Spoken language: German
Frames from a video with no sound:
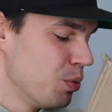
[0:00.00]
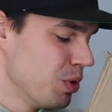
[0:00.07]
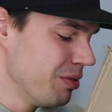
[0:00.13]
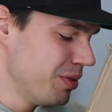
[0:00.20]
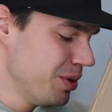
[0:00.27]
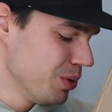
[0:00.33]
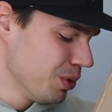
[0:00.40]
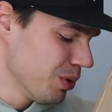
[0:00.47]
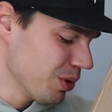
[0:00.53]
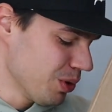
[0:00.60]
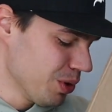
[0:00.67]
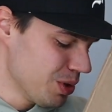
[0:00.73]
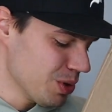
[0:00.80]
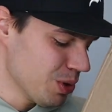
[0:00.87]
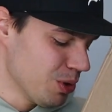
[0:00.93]
Review
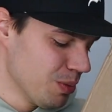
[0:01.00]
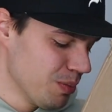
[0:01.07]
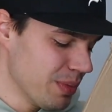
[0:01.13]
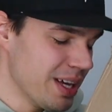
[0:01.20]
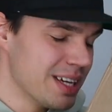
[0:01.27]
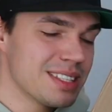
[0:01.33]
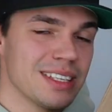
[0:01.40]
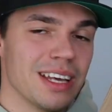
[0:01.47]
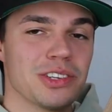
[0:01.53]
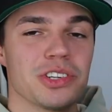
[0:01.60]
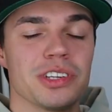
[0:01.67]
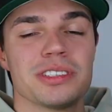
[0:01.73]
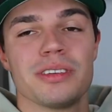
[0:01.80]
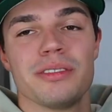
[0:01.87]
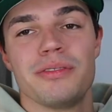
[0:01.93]
rund um
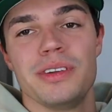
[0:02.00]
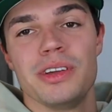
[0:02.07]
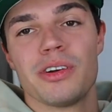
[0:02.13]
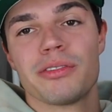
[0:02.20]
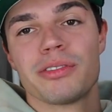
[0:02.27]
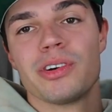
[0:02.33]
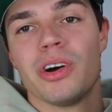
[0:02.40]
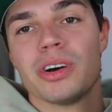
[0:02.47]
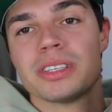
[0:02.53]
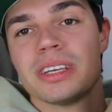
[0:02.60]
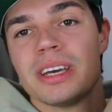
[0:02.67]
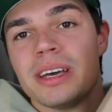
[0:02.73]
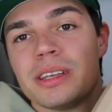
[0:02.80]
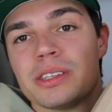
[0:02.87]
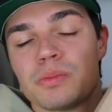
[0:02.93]
Essentials, Fear of God,
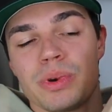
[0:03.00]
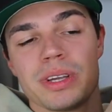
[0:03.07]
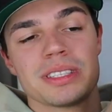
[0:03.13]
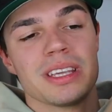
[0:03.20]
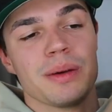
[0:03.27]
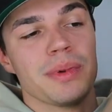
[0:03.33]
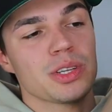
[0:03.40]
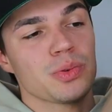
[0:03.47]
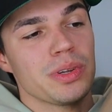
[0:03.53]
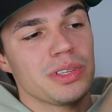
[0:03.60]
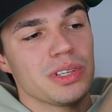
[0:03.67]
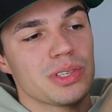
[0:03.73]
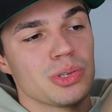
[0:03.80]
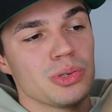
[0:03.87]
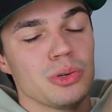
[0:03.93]
Spring Summer
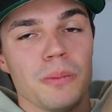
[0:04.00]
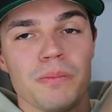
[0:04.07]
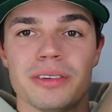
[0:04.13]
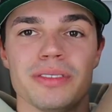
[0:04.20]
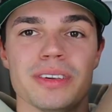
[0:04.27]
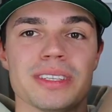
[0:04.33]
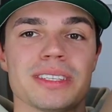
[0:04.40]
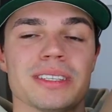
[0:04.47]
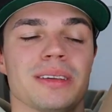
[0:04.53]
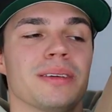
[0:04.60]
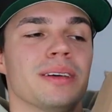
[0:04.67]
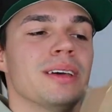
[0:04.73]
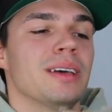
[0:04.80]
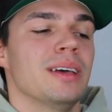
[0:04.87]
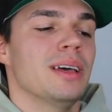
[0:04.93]
22. Ihr wisst,
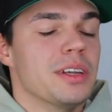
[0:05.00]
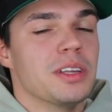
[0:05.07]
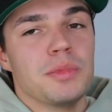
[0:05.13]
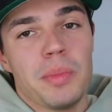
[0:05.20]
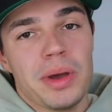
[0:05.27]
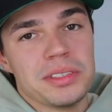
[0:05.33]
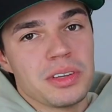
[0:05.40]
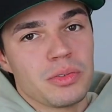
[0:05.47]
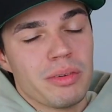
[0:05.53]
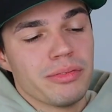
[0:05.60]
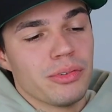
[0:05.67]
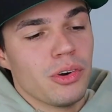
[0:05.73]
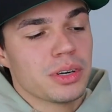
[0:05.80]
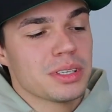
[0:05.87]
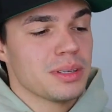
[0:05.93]
wenn ihr mir bei Instagram
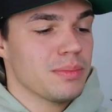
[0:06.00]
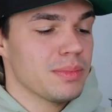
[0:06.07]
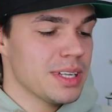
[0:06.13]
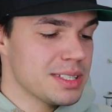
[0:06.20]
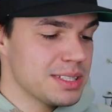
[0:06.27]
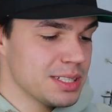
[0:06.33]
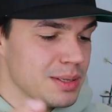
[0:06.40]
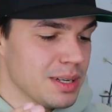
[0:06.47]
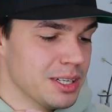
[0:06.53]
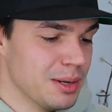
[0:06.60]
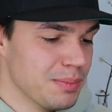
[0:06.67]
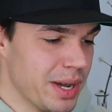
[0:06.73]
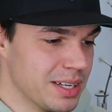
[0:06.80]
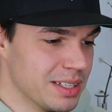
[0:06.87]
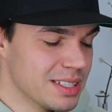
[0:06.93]
folgt, dass ich
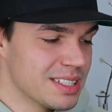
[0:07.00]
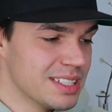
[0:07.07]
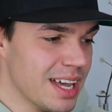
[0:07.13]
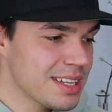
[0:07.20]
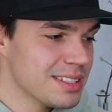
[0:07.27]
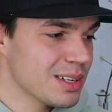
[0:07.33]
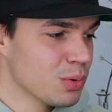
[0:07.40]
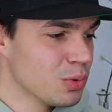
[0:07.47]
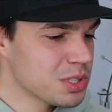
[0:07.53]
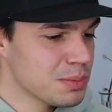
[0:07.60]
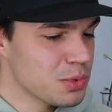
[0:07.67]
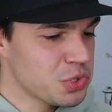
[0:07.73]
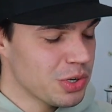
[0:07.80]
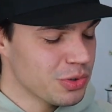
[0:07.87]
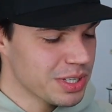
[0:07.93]
ähm, eine sehr, sehr große
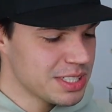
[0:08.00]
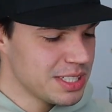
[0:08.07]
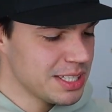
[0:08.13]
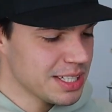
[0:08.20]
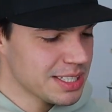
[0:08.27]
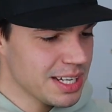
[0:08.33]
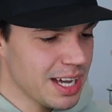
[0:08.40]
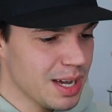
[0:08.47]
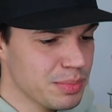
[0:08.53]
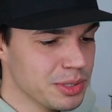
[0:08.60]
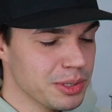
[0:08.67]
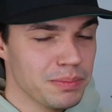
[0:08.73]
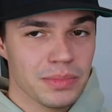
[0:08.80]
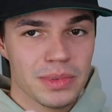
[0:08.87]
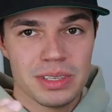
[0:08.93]
Bestellung getätigt habe.